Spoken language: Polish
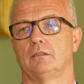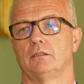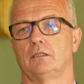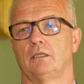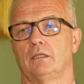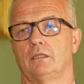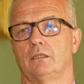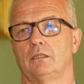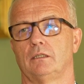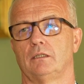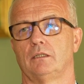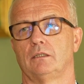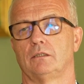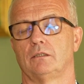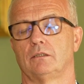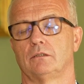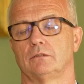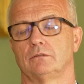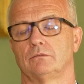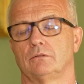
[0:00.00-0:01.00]
E,
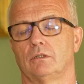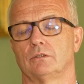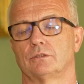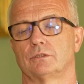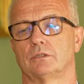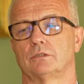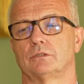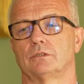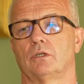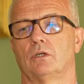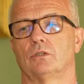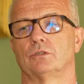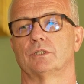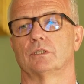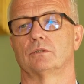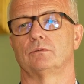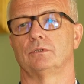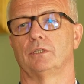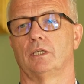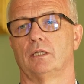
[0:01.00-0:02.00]

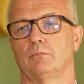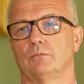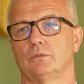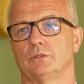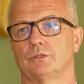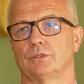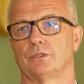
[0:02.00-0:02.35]
oczekujemy,